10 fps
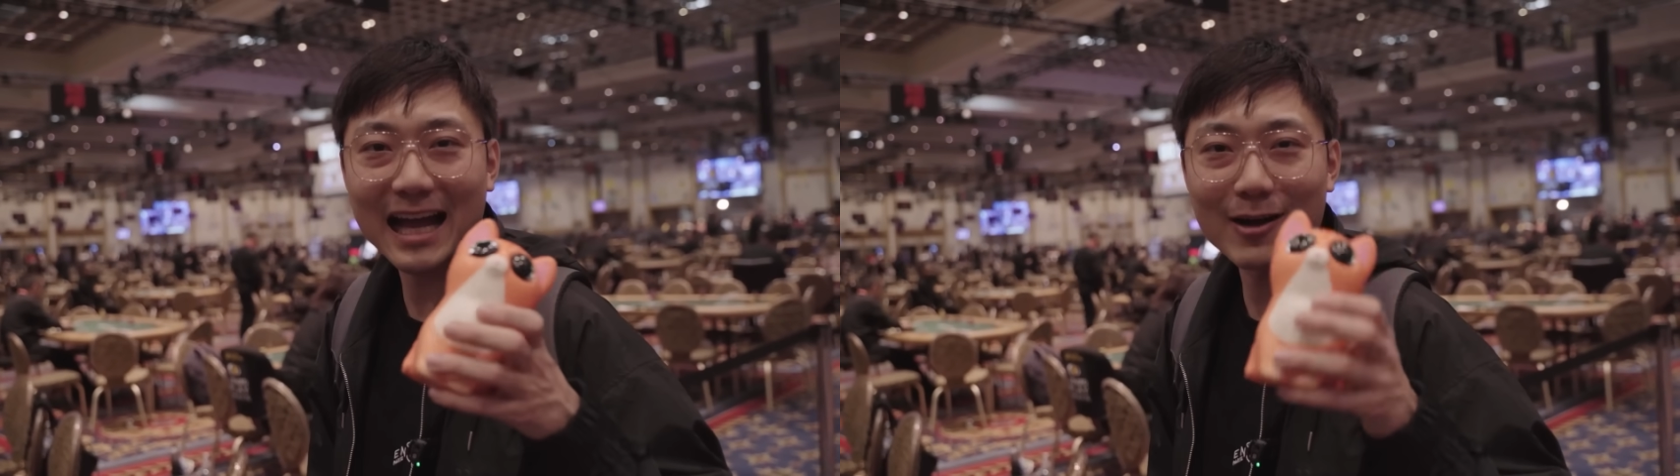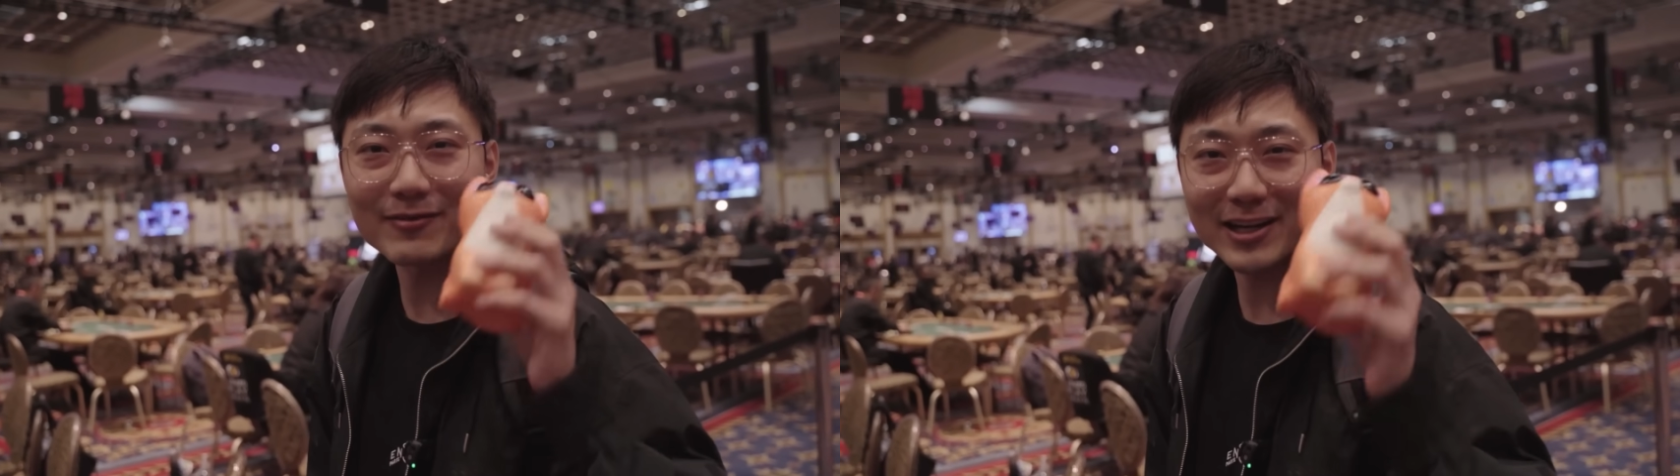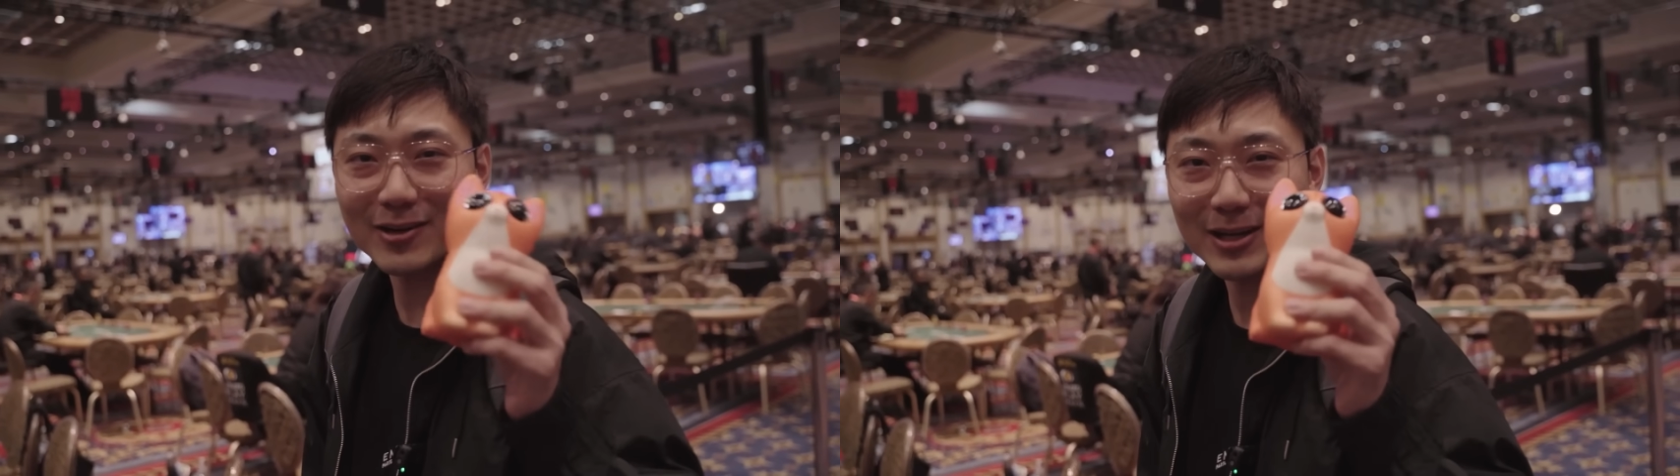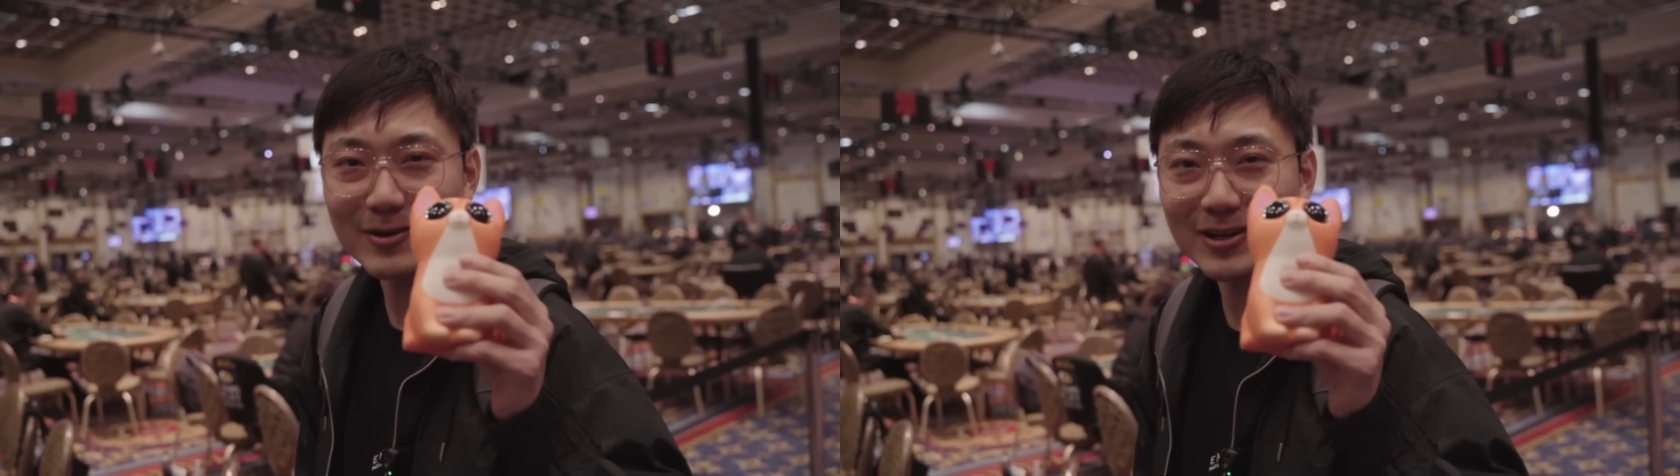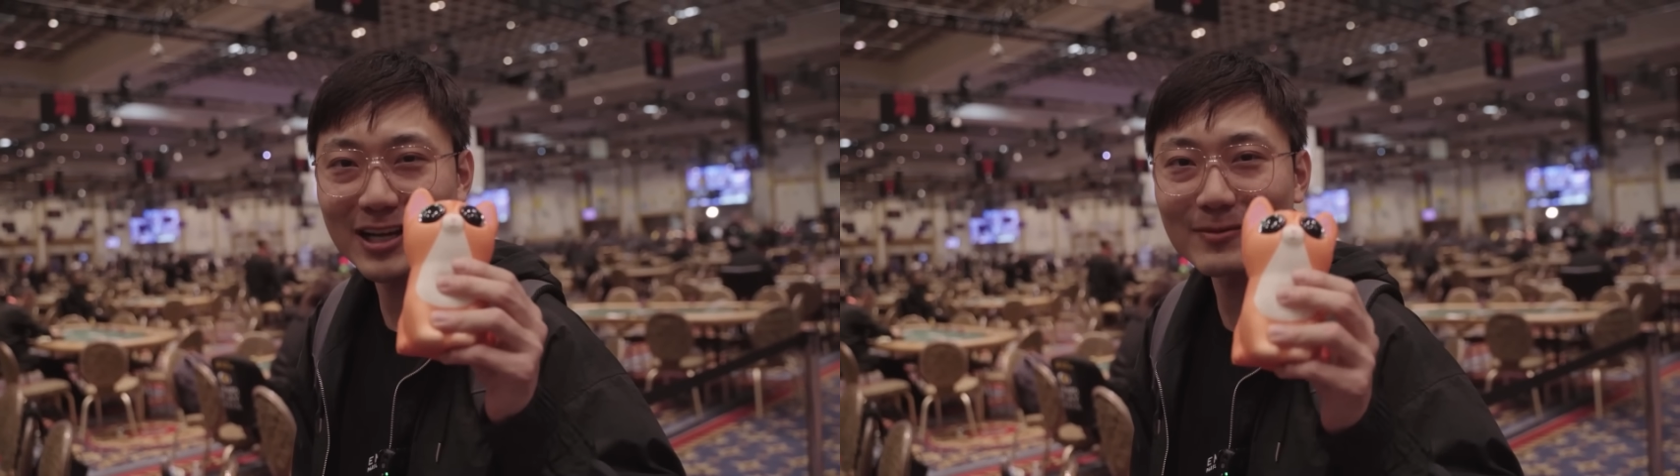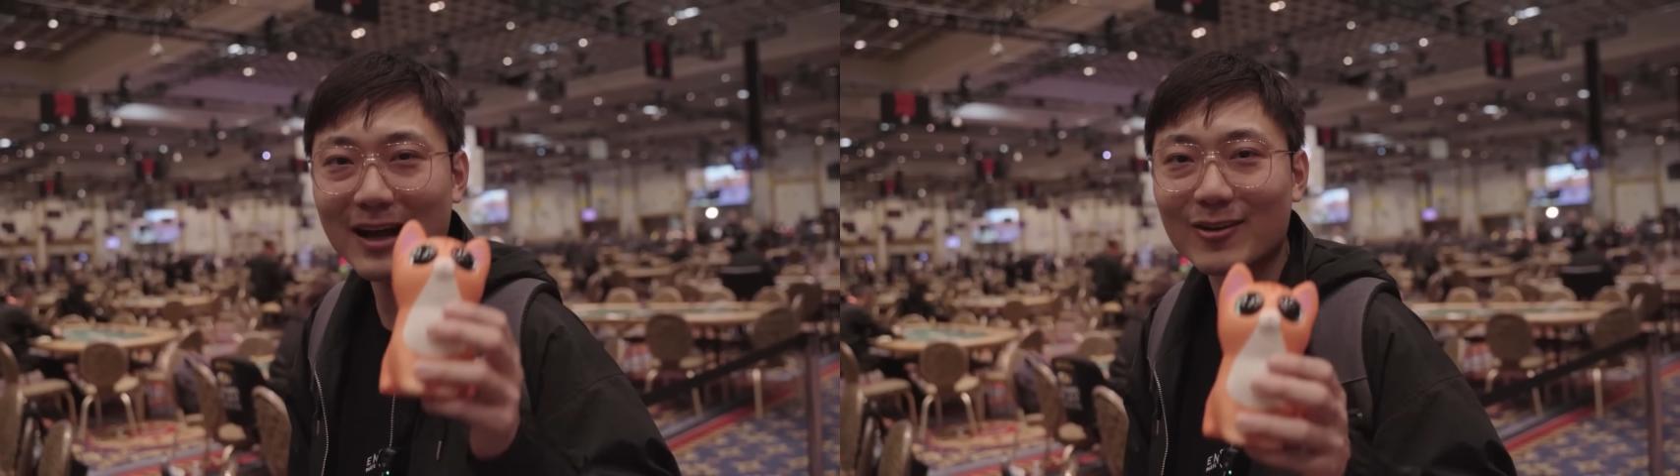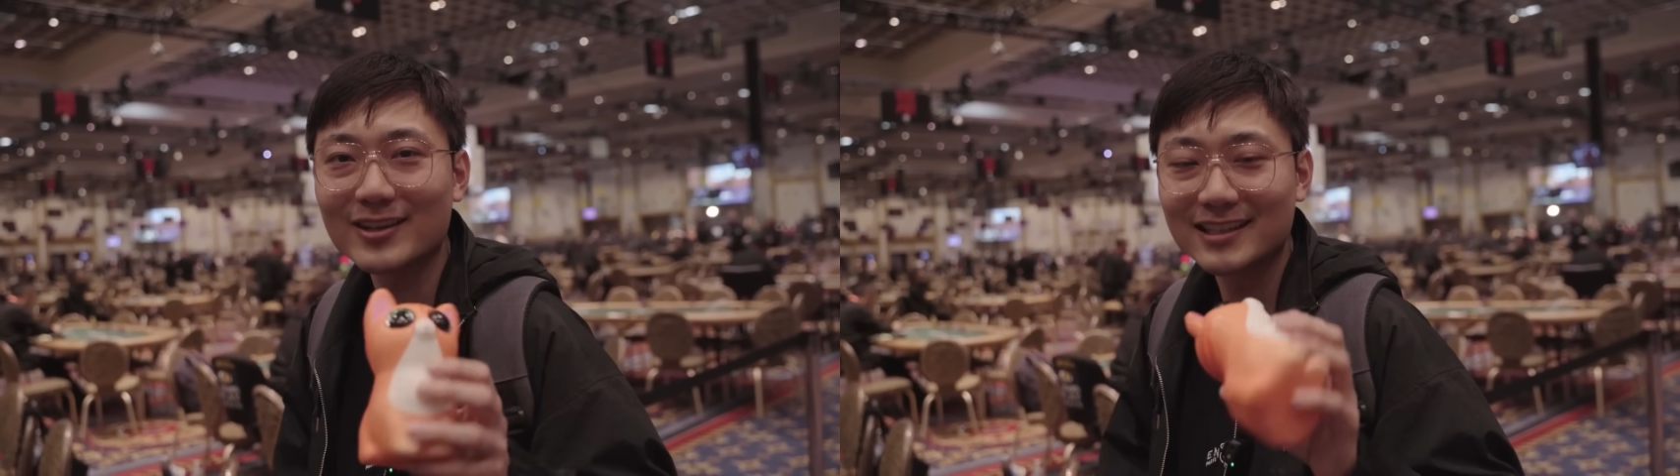เข้าไฟนอลเทเบิลได้หรือเปล่า